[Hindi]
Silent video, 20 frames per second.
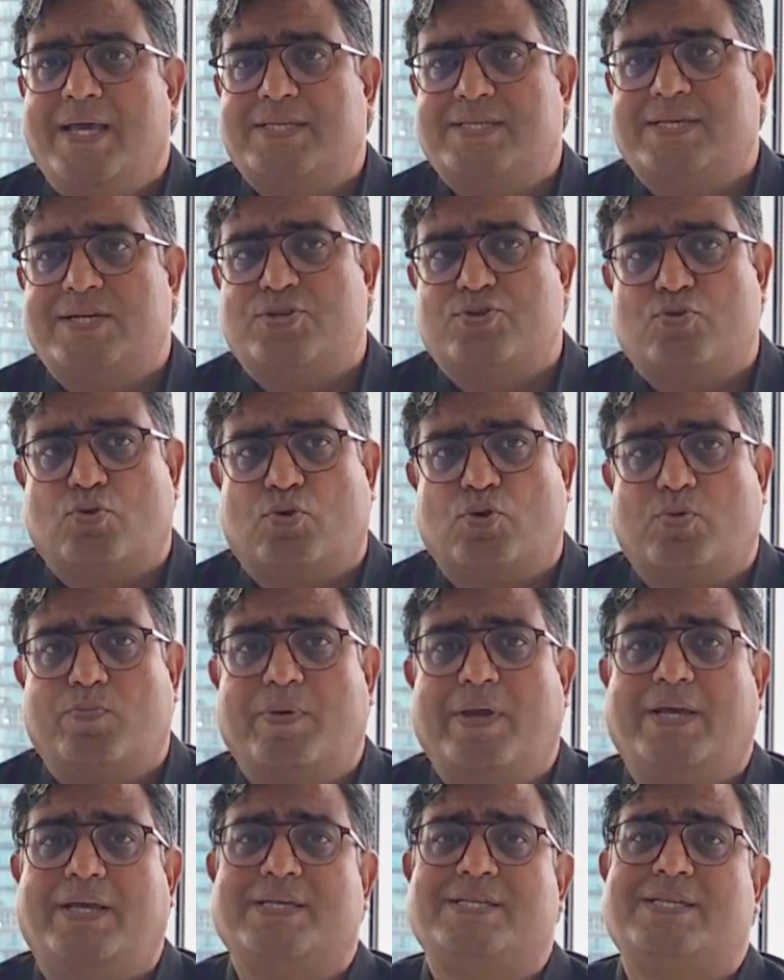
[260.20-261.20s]
ऐसे शोध
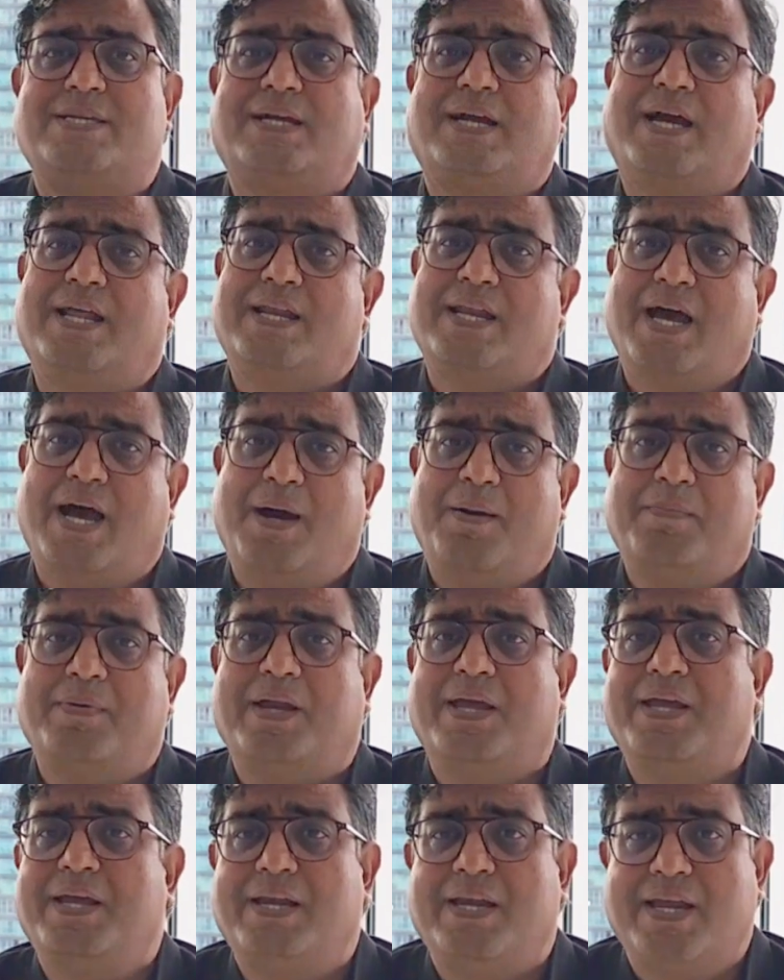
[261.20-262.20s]
में किसी का
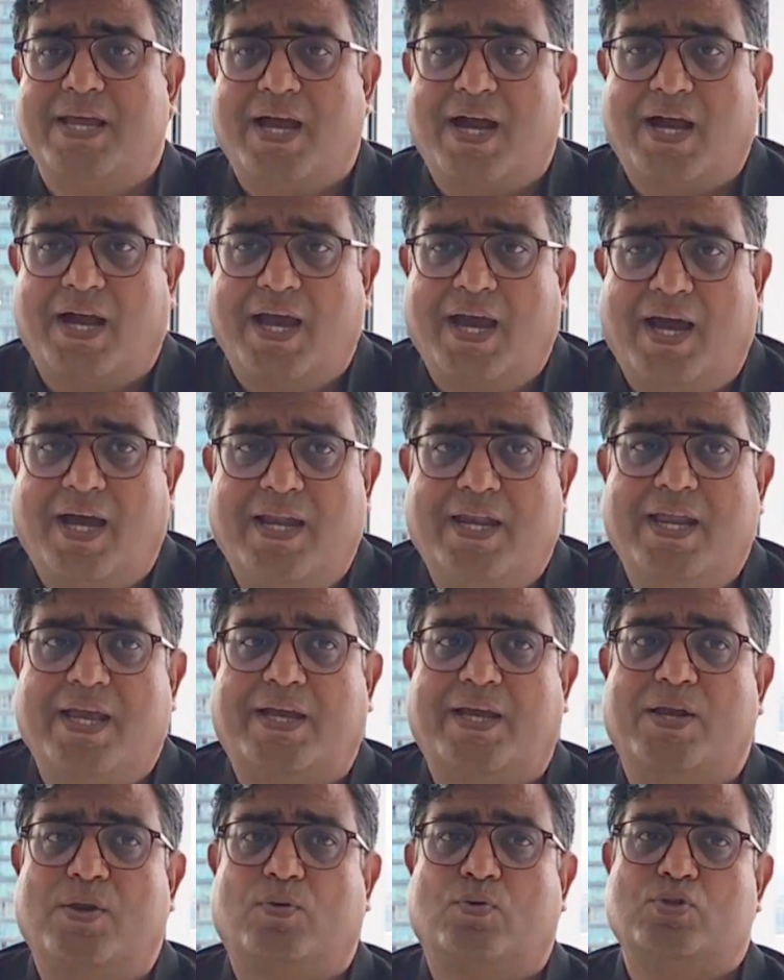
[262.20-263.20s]
नाम नहीं लिया गया
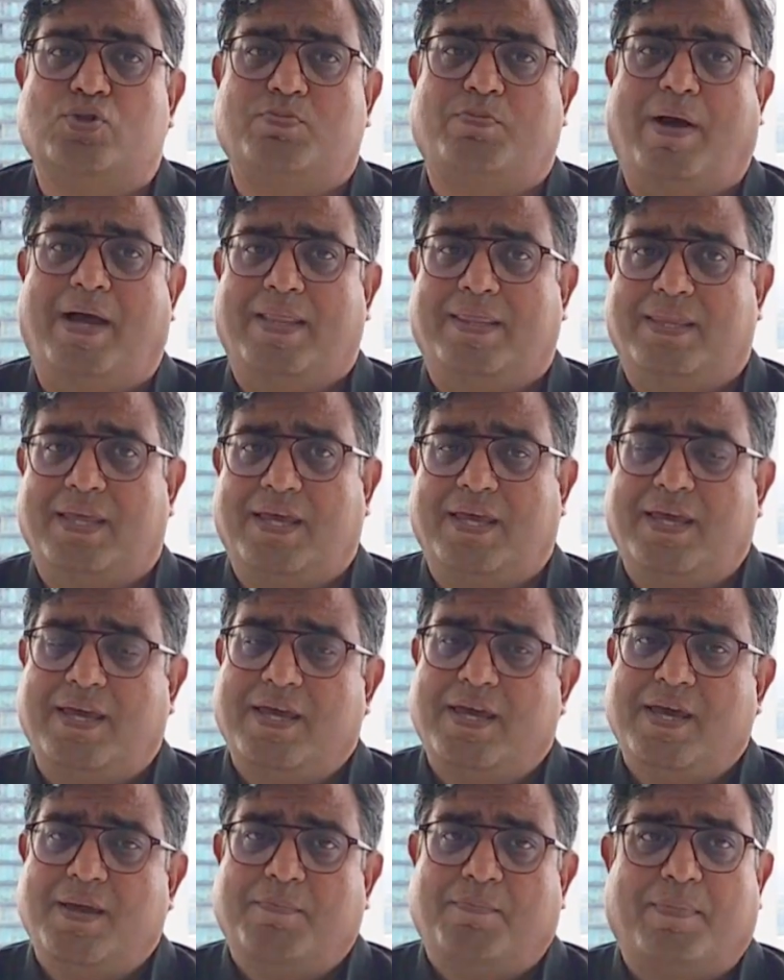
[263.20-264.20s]
लेकिन कुछ बातें
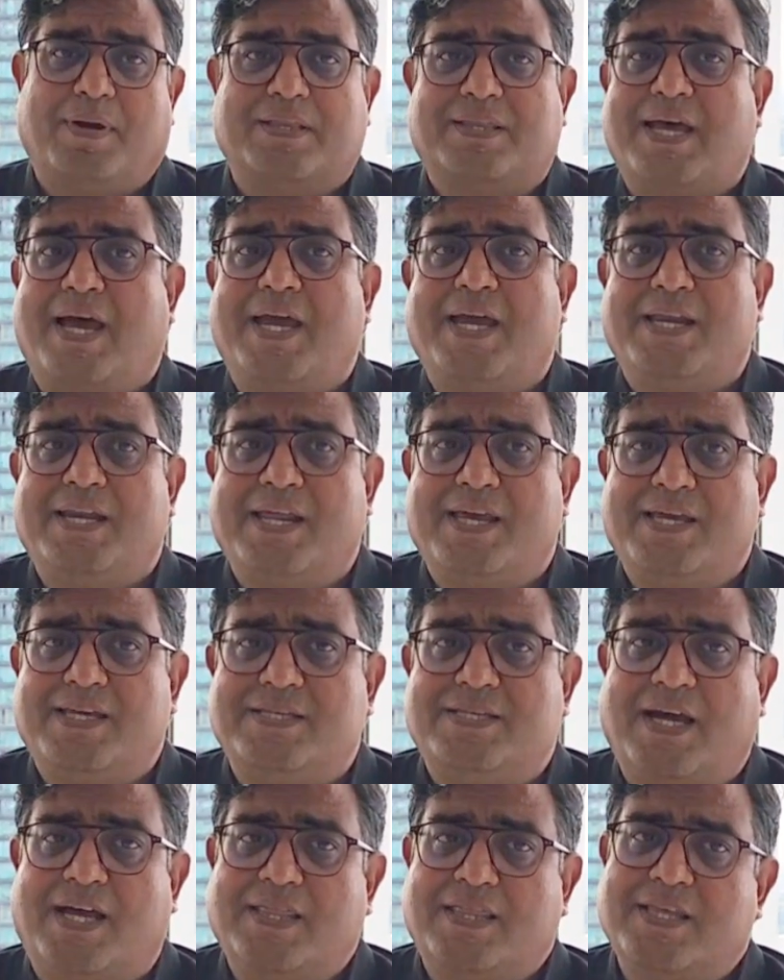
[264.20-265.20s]
बताई
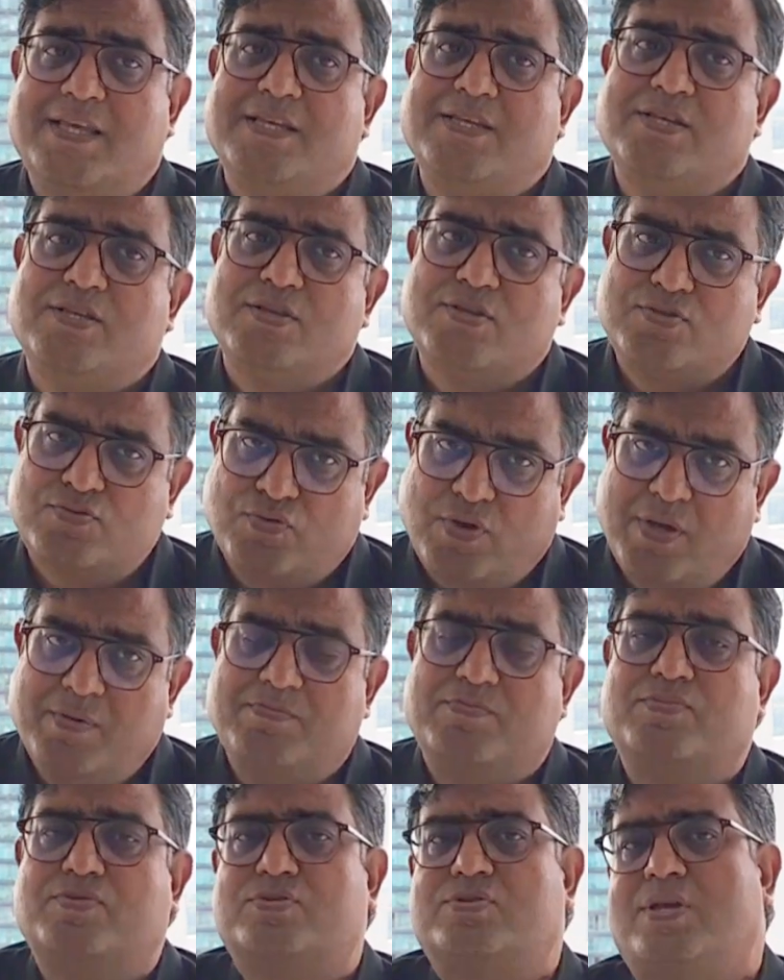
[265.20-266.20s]
नहीं जाती
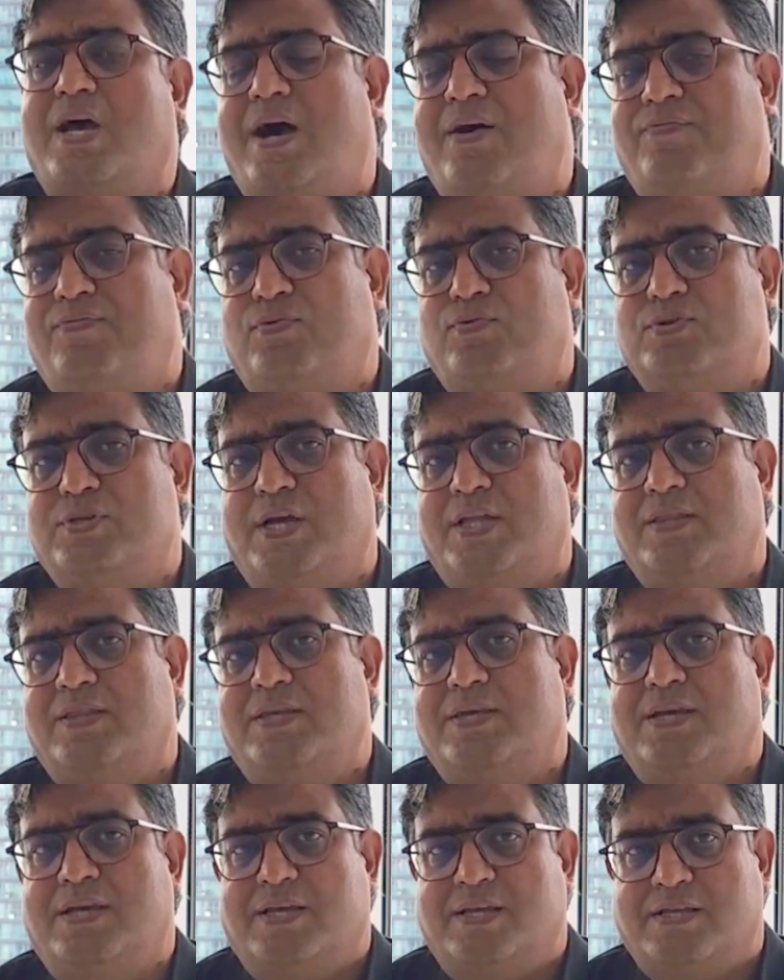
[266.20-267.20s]
स्वयं साफ हो
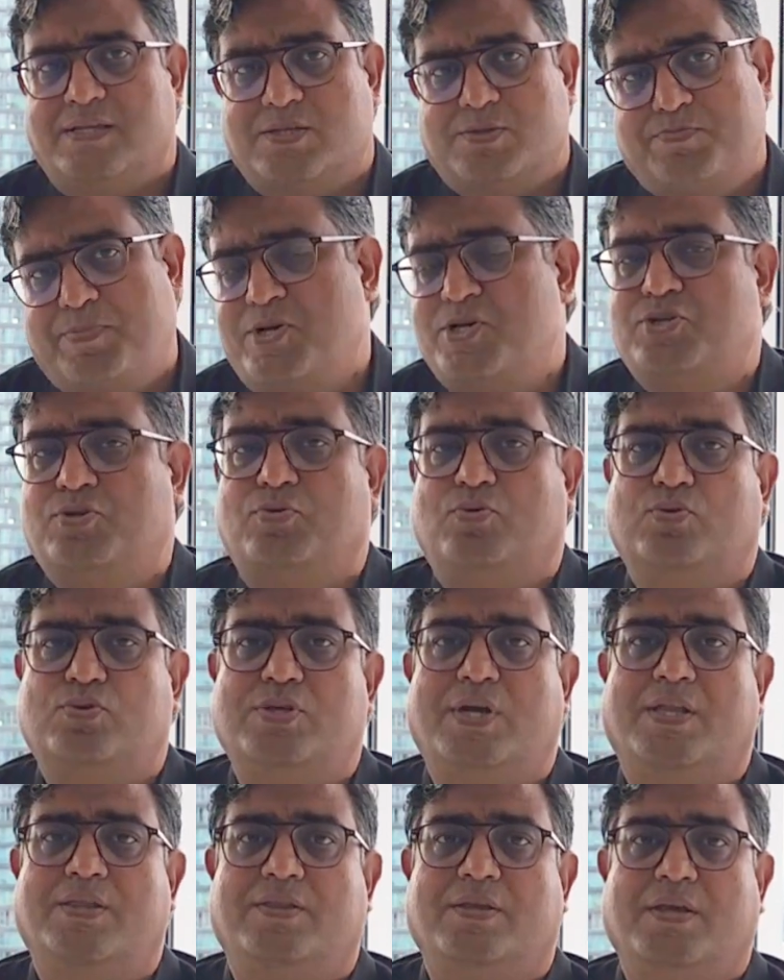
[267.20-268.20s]
जाती हैं स्पष्ट हो
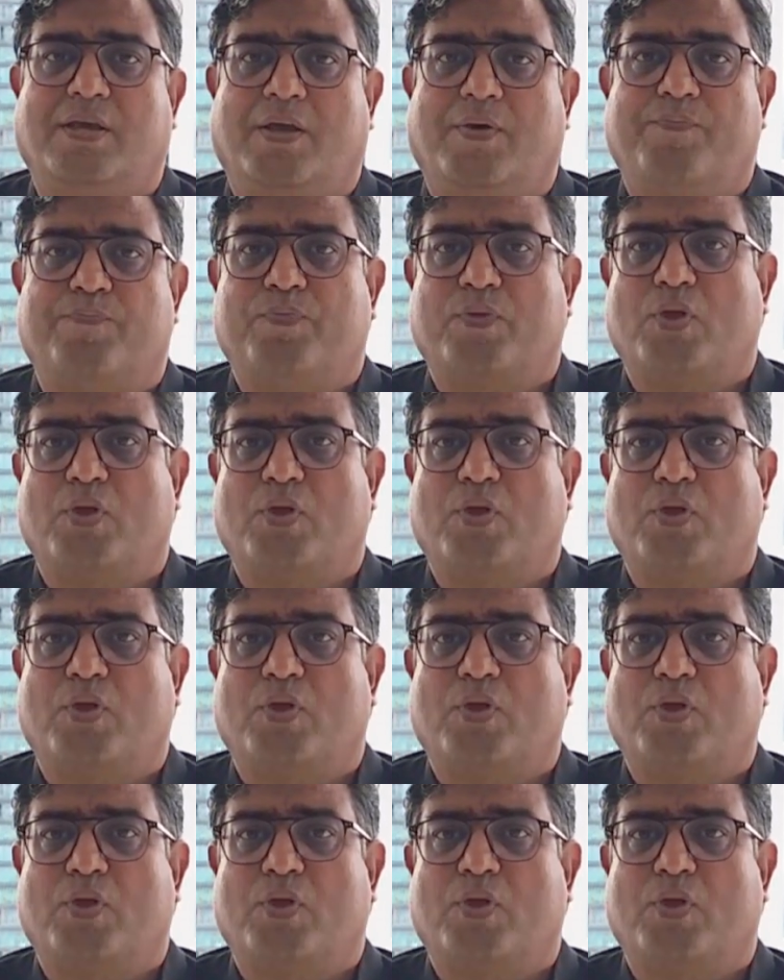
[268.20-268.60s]
जाती है